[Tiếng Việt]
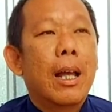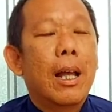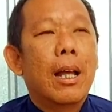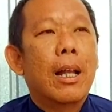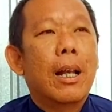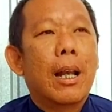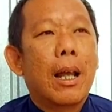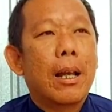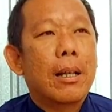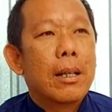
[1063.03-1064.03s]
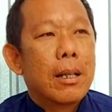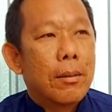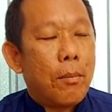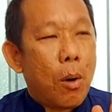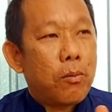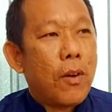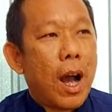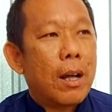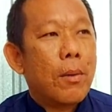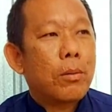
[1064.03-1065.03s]
à, là một
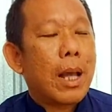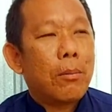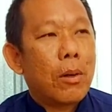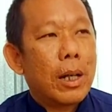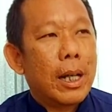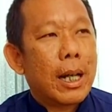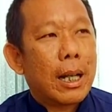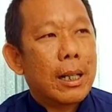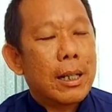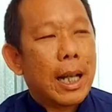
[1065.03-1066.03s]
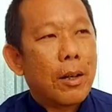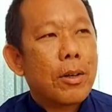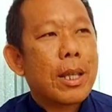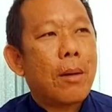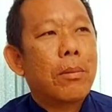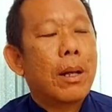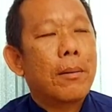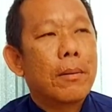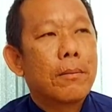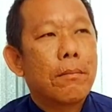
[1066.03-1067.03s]
vợ một chồng có nghĩa rằng người này có chồng là
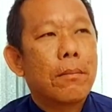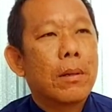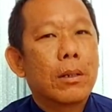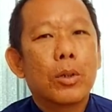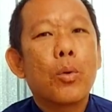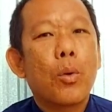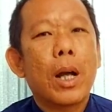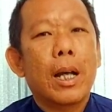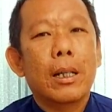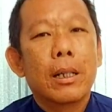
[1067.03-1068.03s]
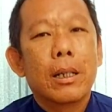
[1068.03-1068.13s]
ừ, suốt cuộc đời